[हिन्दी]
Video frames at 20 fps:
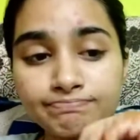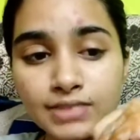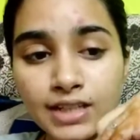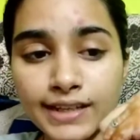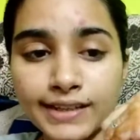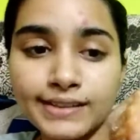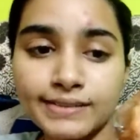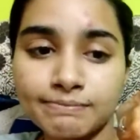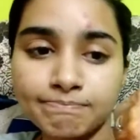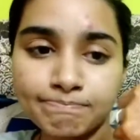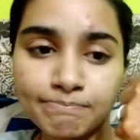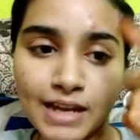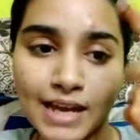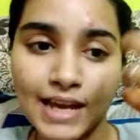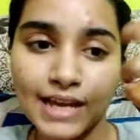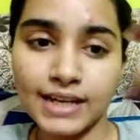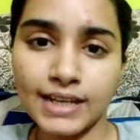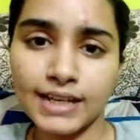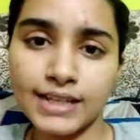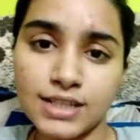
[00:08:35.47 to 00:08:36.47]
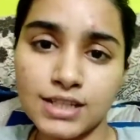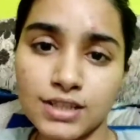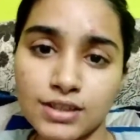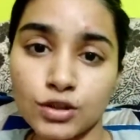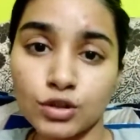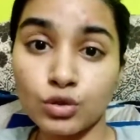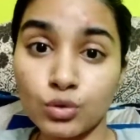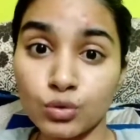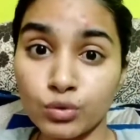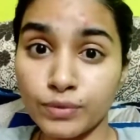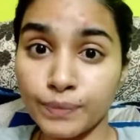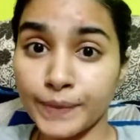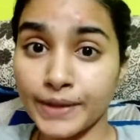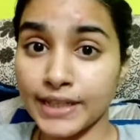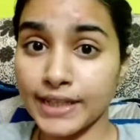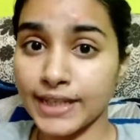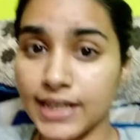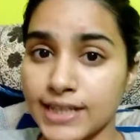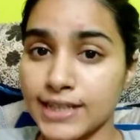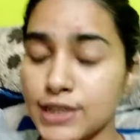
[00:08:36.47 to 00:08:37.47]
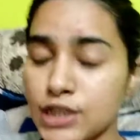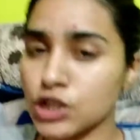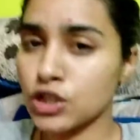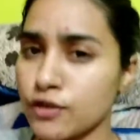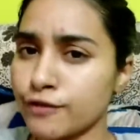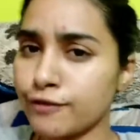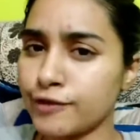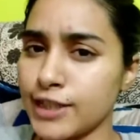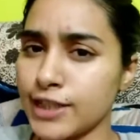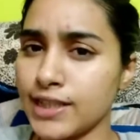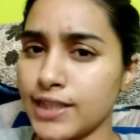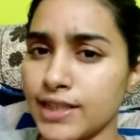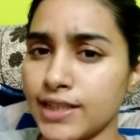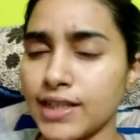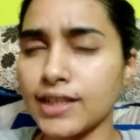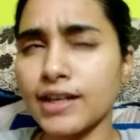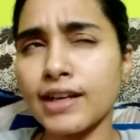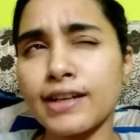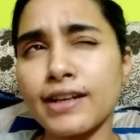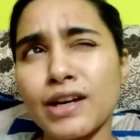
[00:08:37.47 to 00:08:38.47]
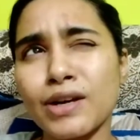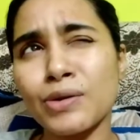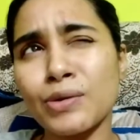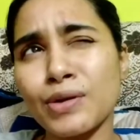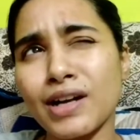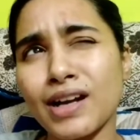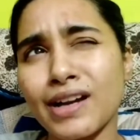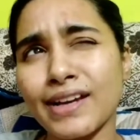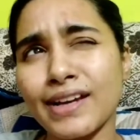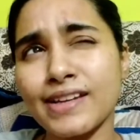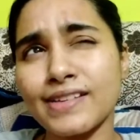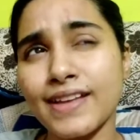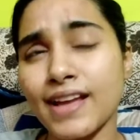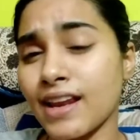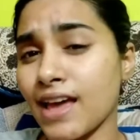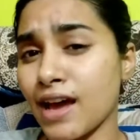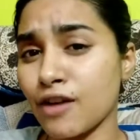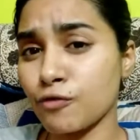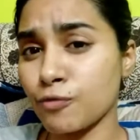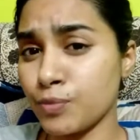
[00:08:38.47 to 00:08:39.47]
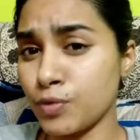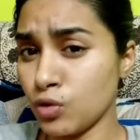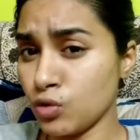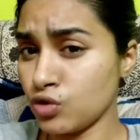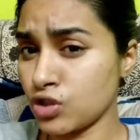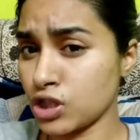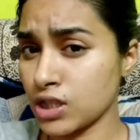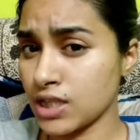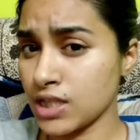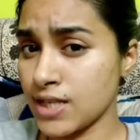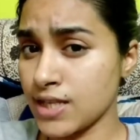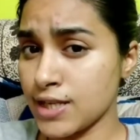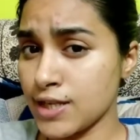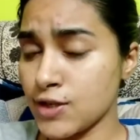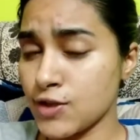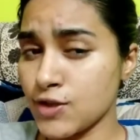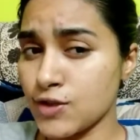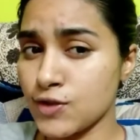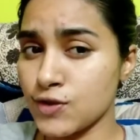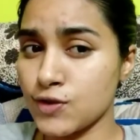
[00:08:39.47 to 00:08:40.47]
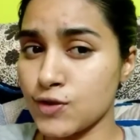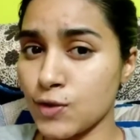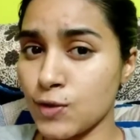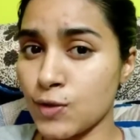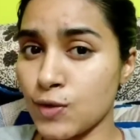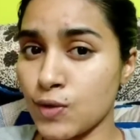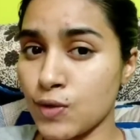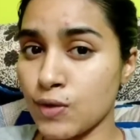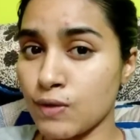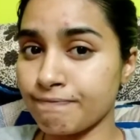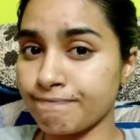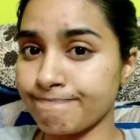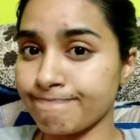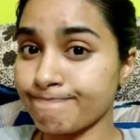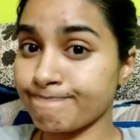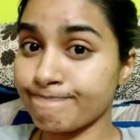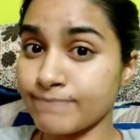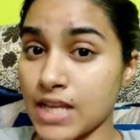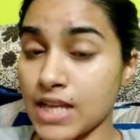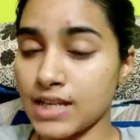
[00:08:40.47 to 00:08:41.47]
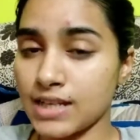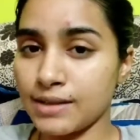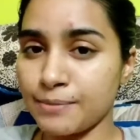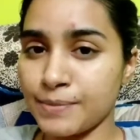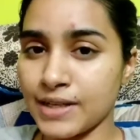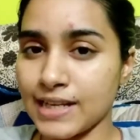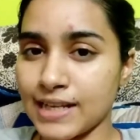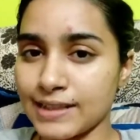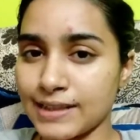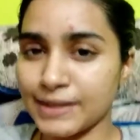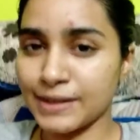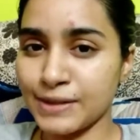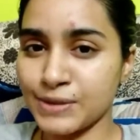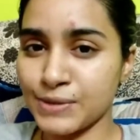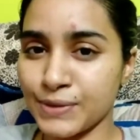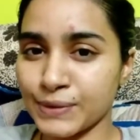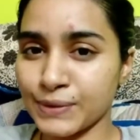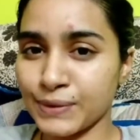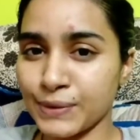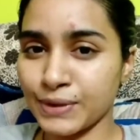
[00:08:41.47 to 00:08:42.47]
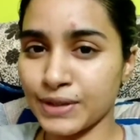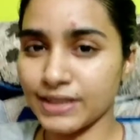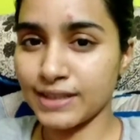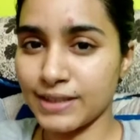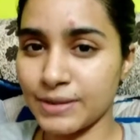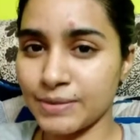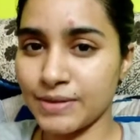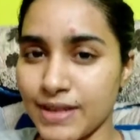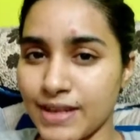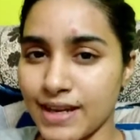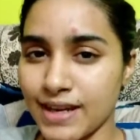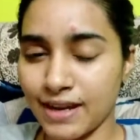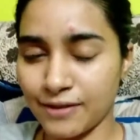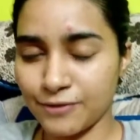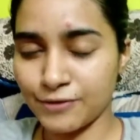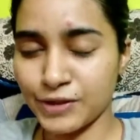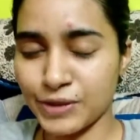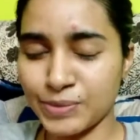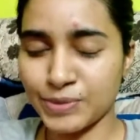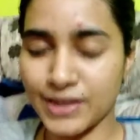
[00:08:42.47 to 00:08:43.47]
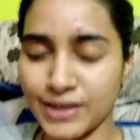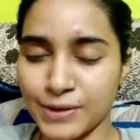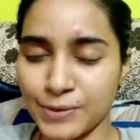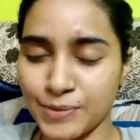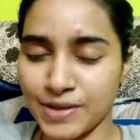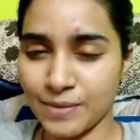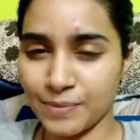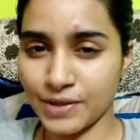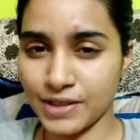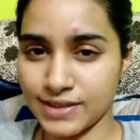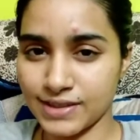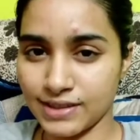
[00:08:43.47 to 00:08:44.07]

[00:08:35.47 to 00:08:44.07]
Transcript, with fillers: लाइक प्लान है दूध पीने का इंस्टेड ऑफ टी राइट नाउ आई गेस आई हैव बूस्ट सो बनाते हैं उसको थोड़ी देर में एंड फिर मिलती हूँ मैं आपके